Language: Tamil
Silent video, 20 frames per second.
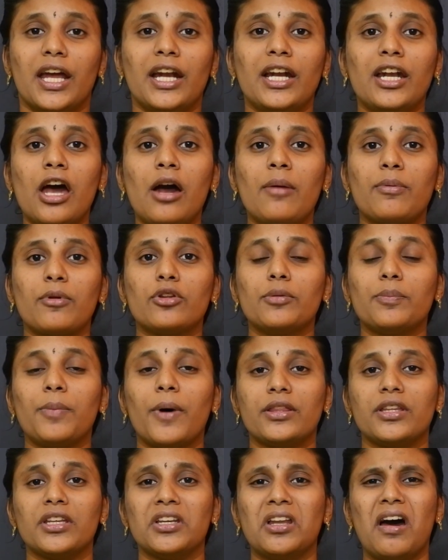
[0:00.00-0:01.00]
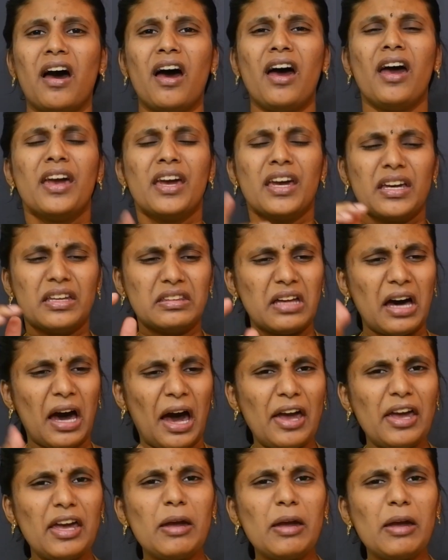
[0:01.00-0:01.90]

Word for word: என்ன வந்து பாத்தீங்கன்னா இந்த